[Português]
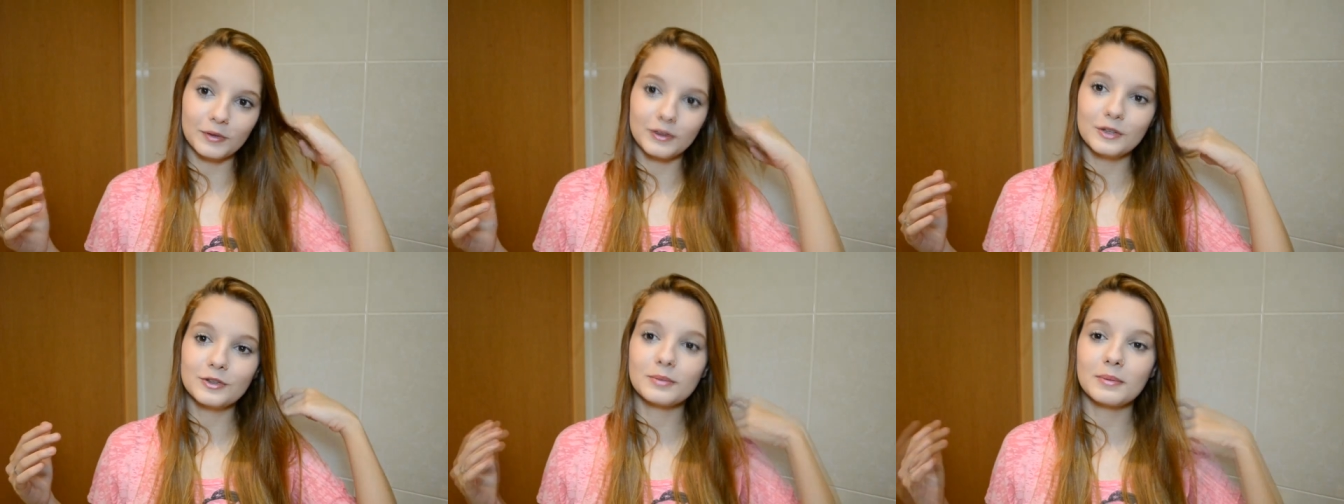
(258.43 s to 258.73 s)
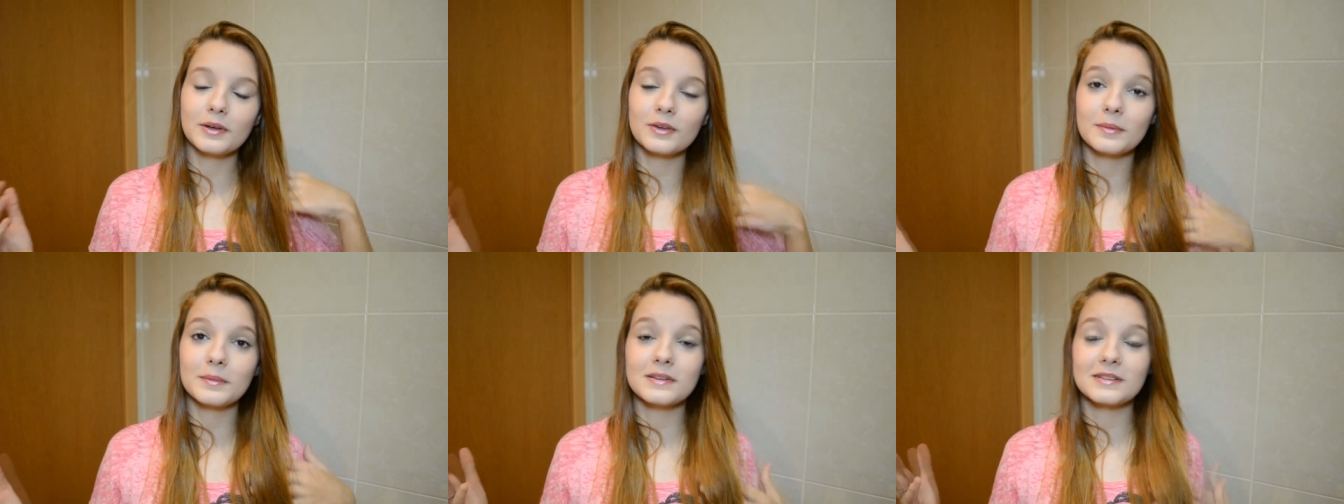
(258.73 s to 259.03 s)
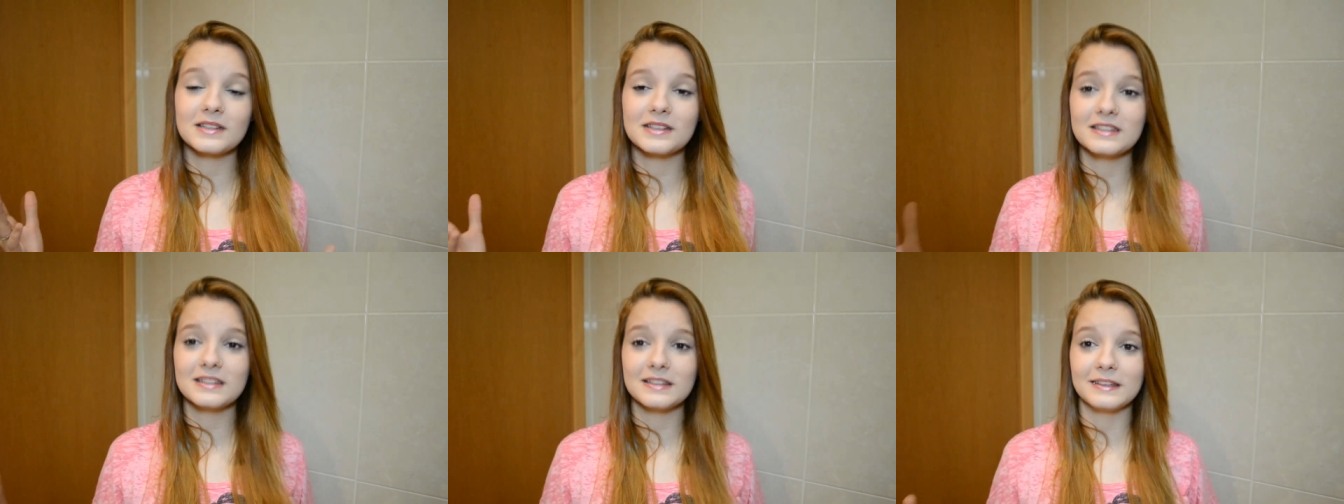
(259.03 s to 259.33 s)
Eu deixo mais ou
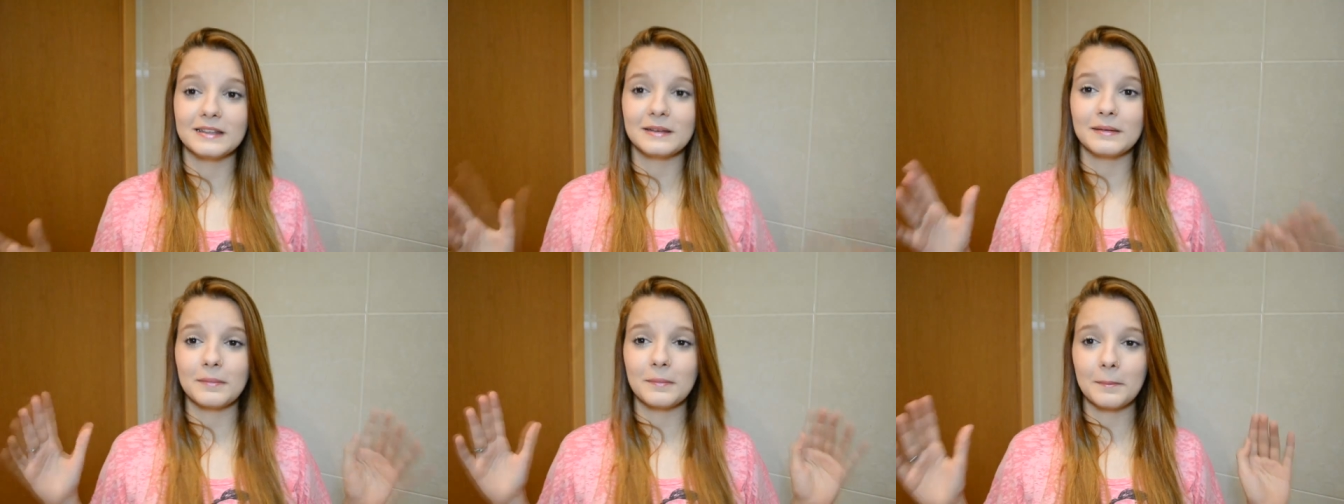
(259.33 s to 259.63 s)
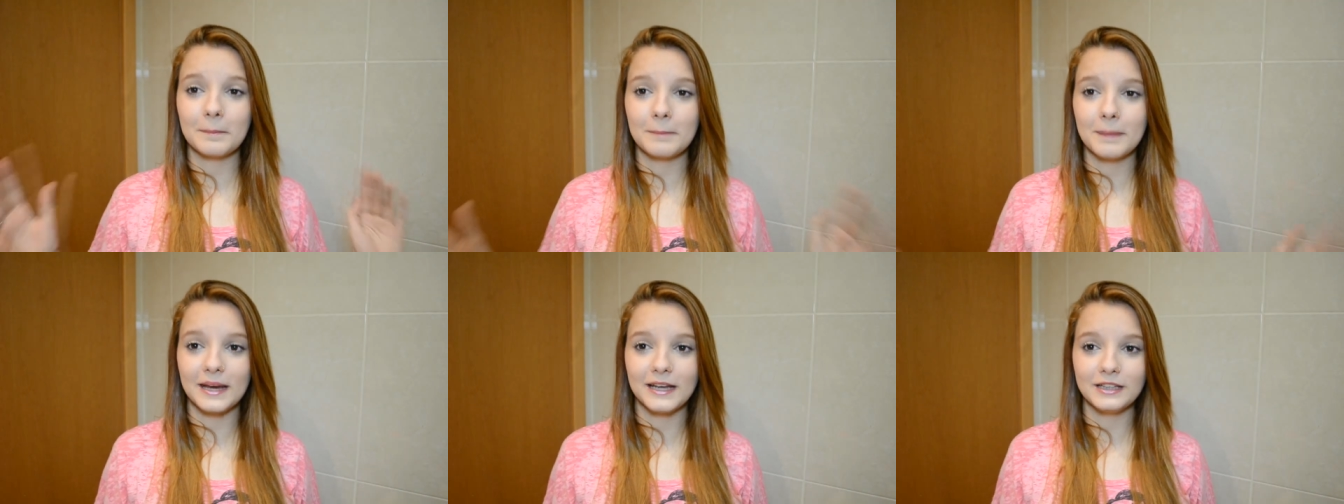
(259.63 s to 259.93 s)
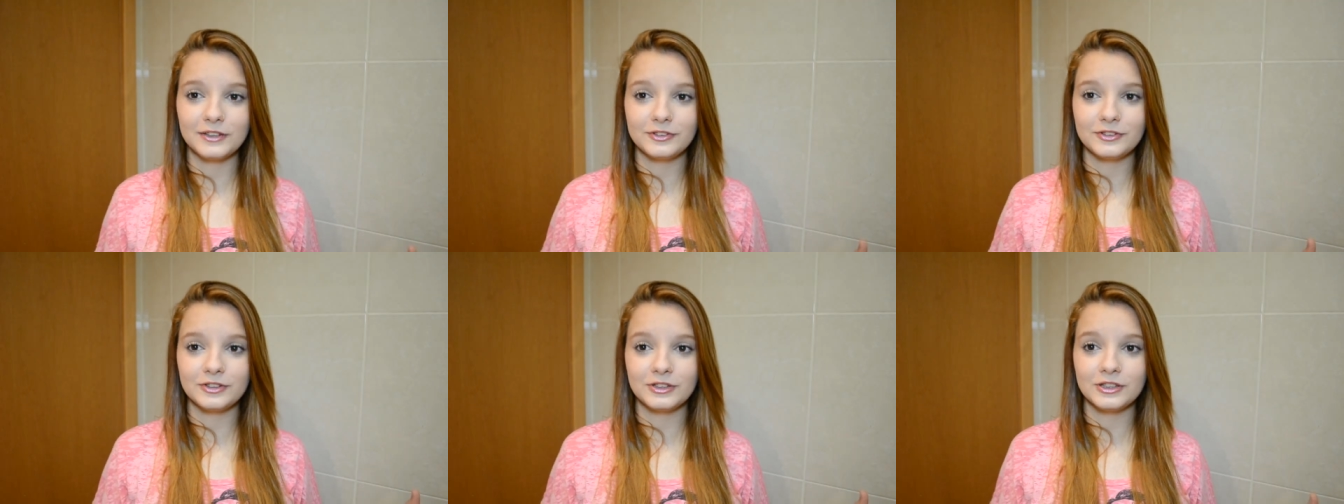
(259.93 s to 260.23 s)
menos assim,
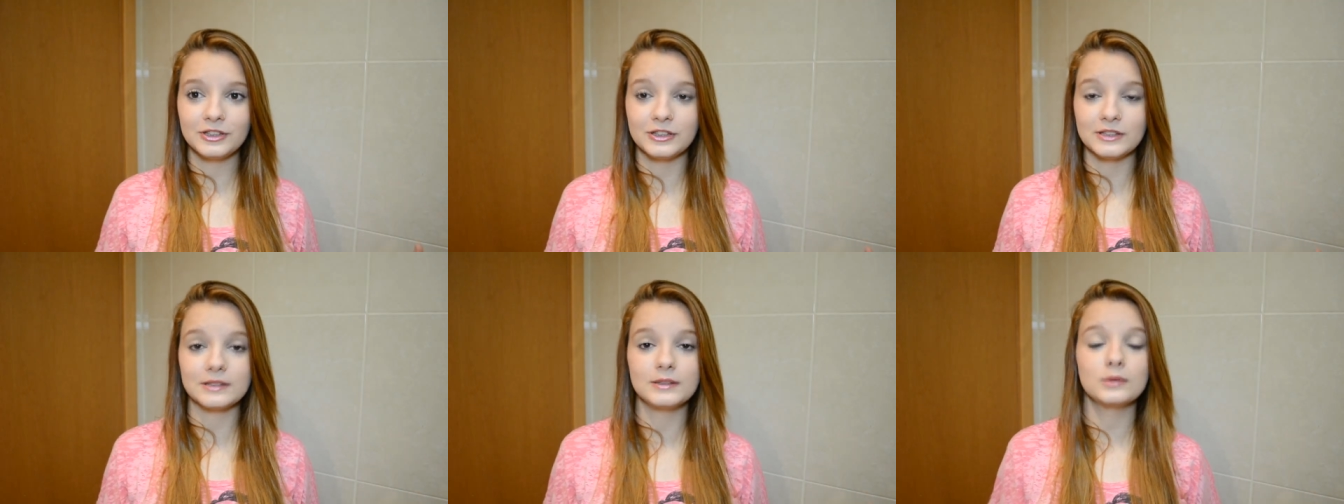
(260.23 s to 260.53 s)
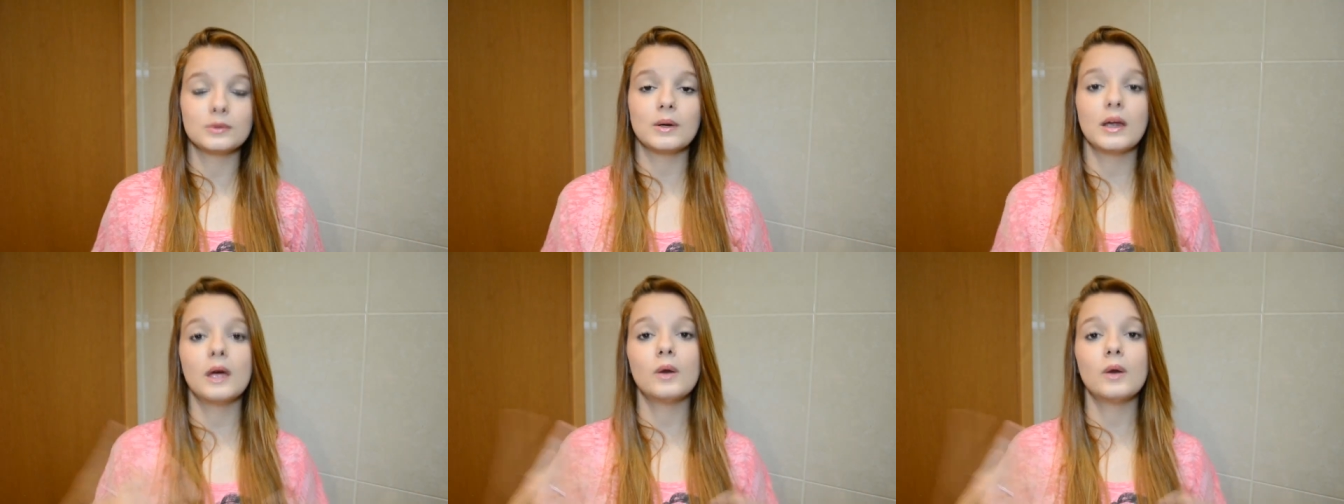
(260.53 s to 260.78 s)
bem de início.